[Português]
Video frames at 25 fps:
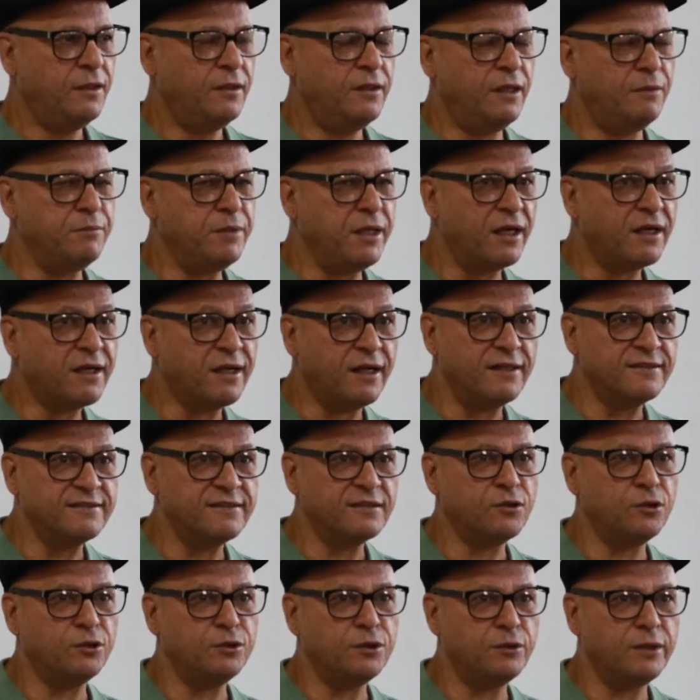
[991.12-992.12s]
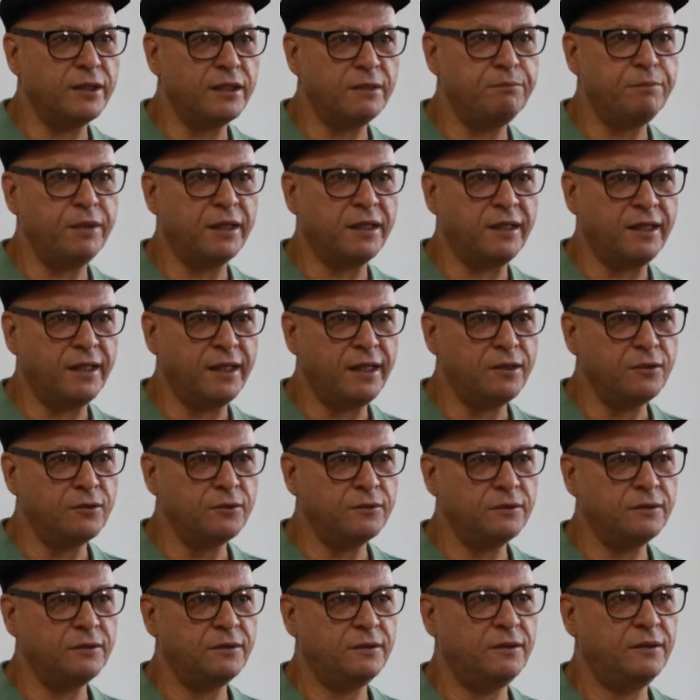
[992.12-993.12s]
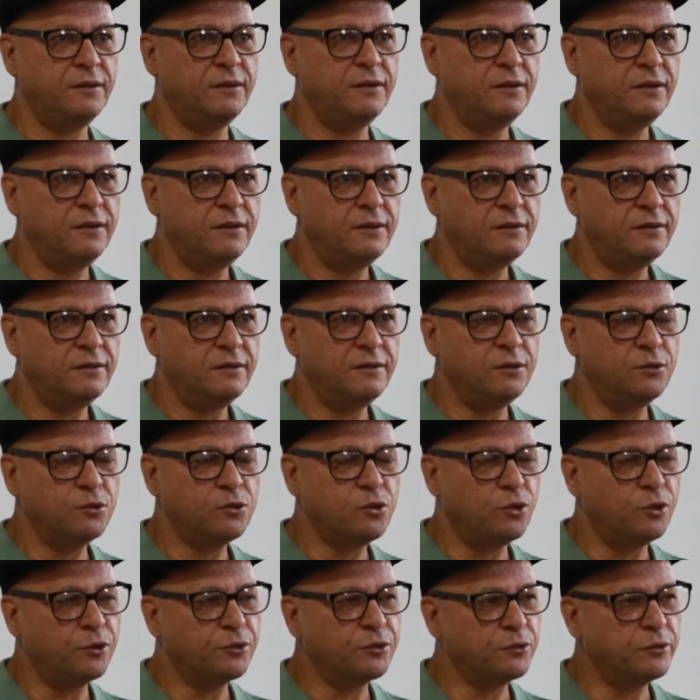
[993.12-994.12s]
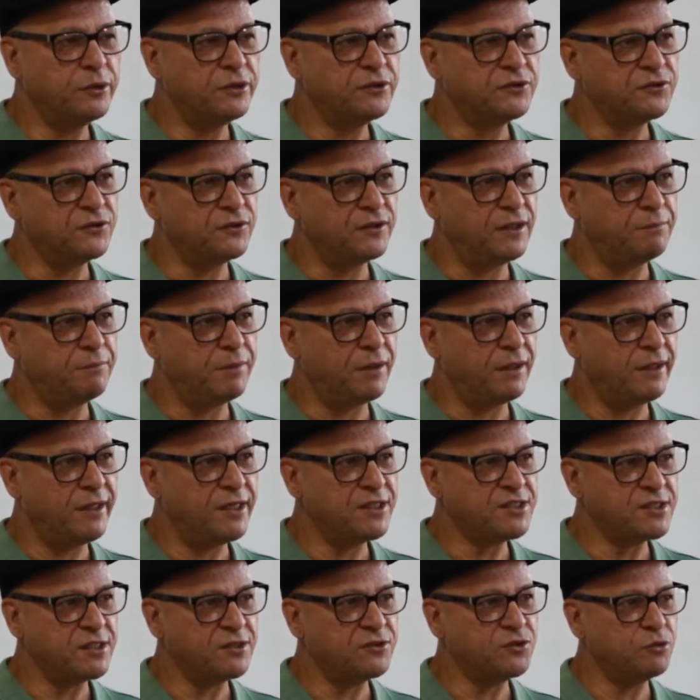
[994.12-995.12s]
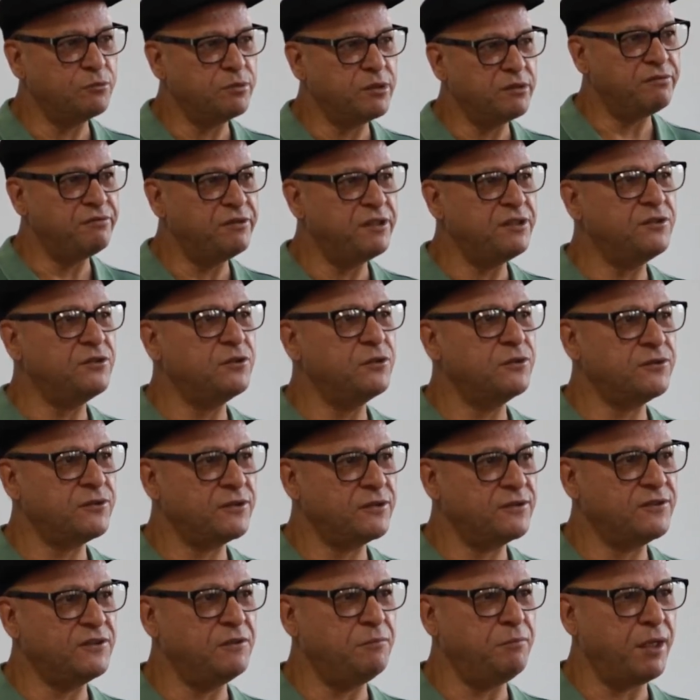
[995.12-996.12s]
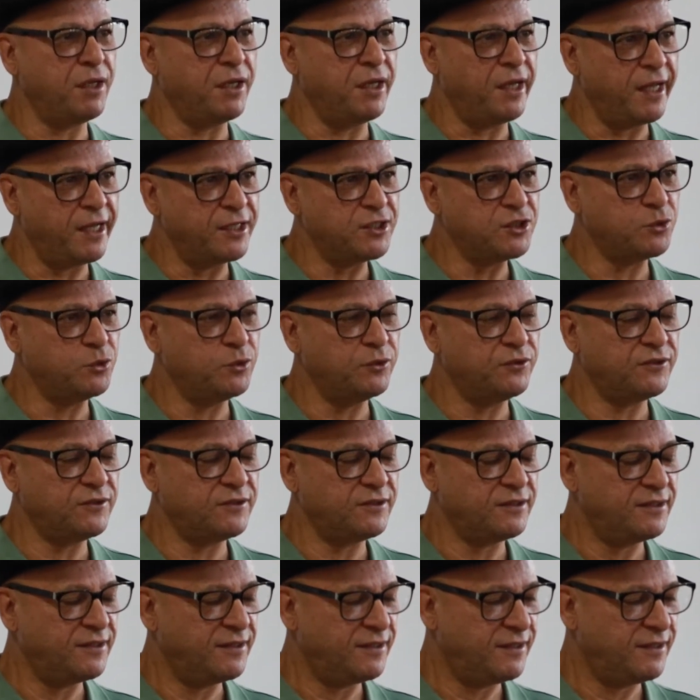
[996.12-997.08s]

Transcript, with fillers: Na minha casa, quando eu era pequeno, eu conto isso na palestra sobre vícios cibernéticos.